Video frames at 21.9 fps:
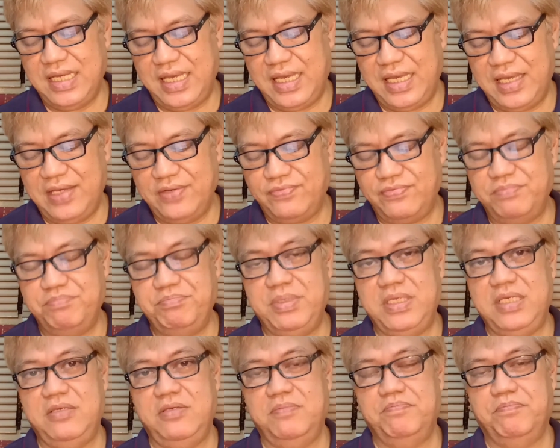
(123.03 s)

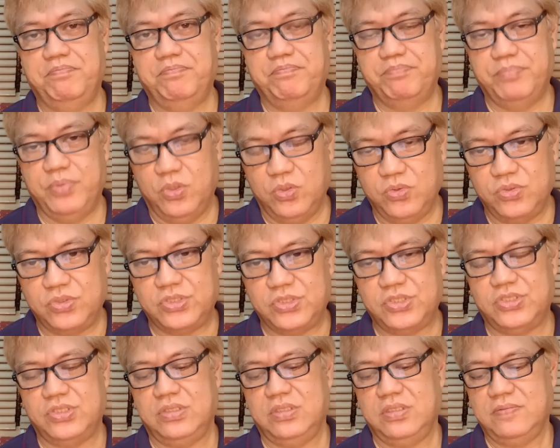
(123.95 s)
FB
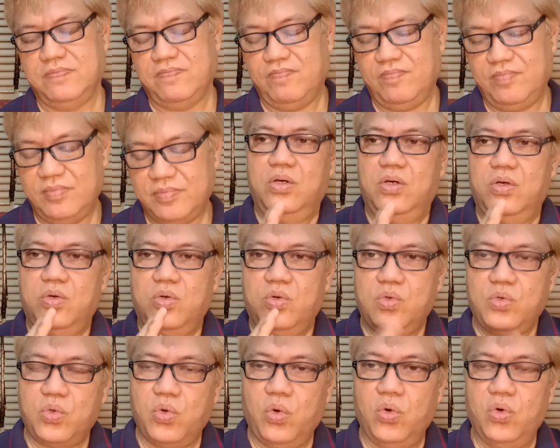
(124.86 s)
post?
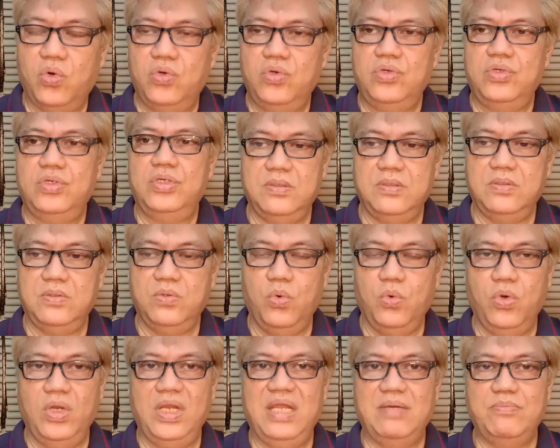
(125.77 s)
Kung
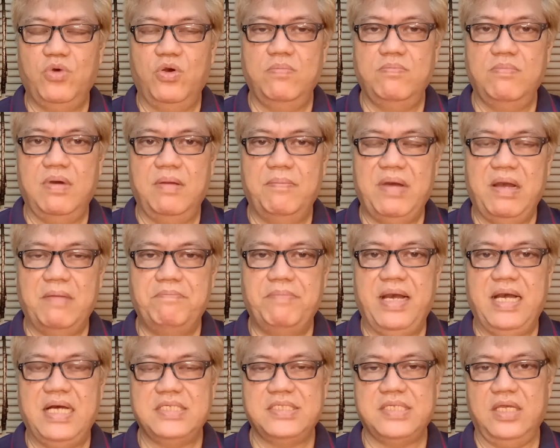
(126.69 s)
una mong
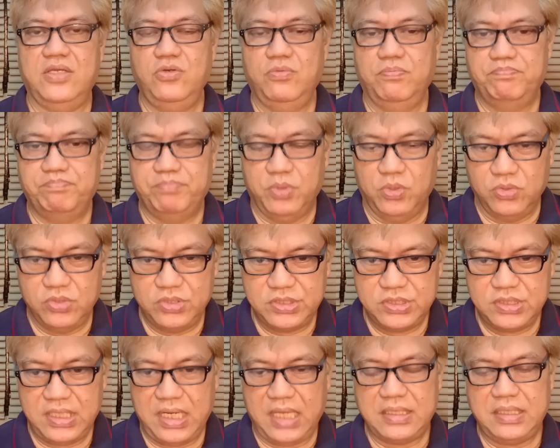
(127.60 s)
mababasa yung
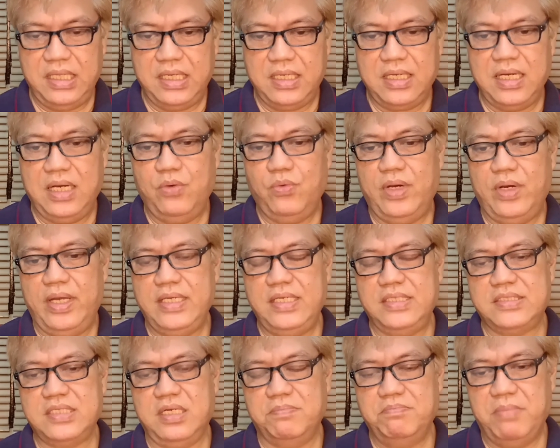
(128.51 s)
post at ikaw ay
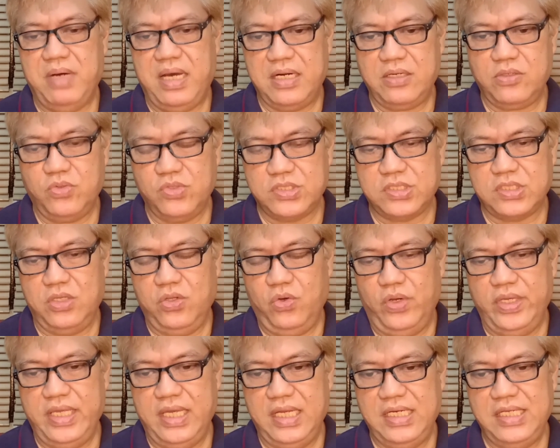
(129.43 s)
isang Marcos
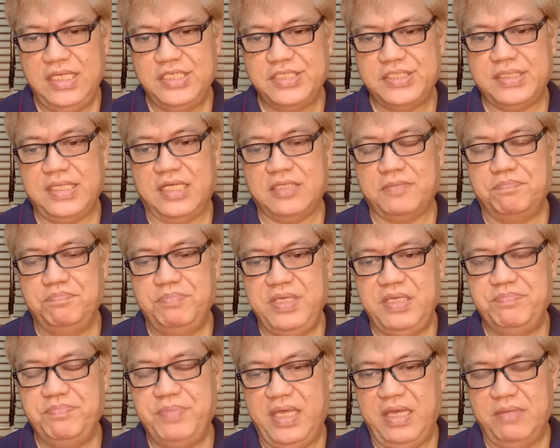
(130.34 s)
loyalist at
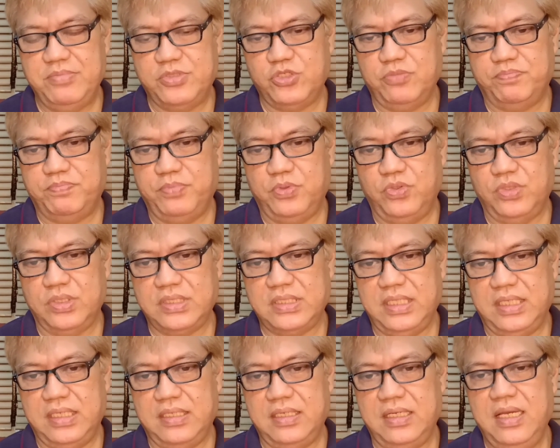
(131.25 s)
BBM
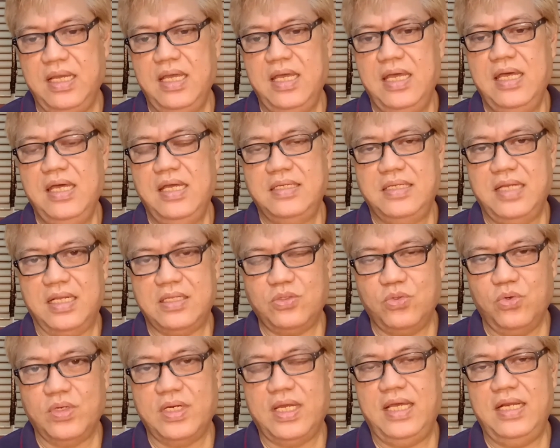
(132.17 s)
supporter,
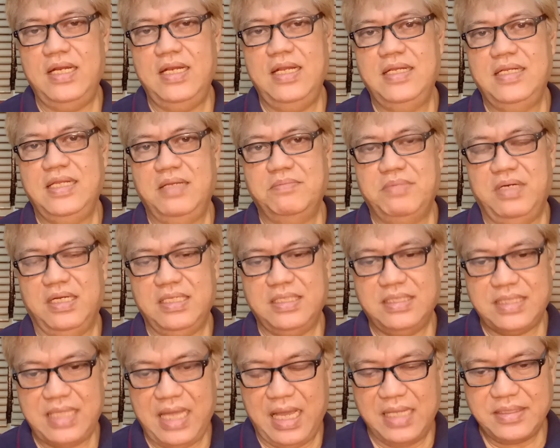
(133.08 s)
natural na
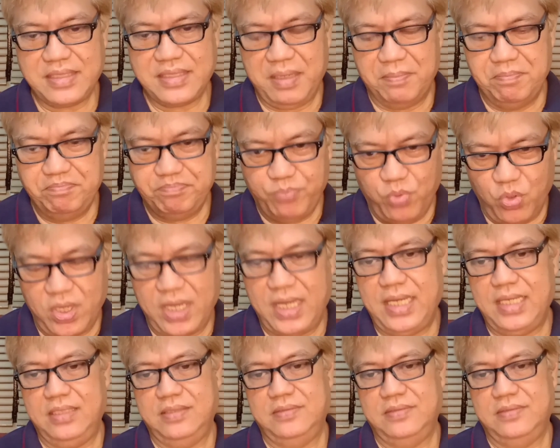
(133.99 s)
magtatampo ka.